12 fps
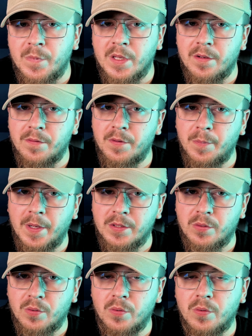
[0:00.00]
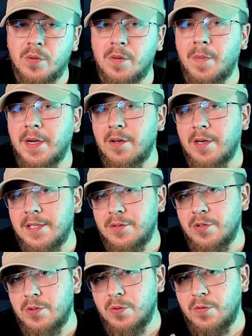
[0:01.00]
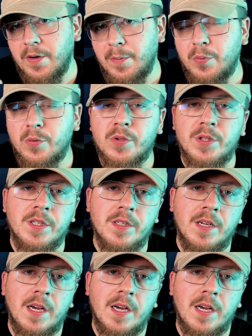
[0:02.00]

w wypadku majora to są 2 punkty,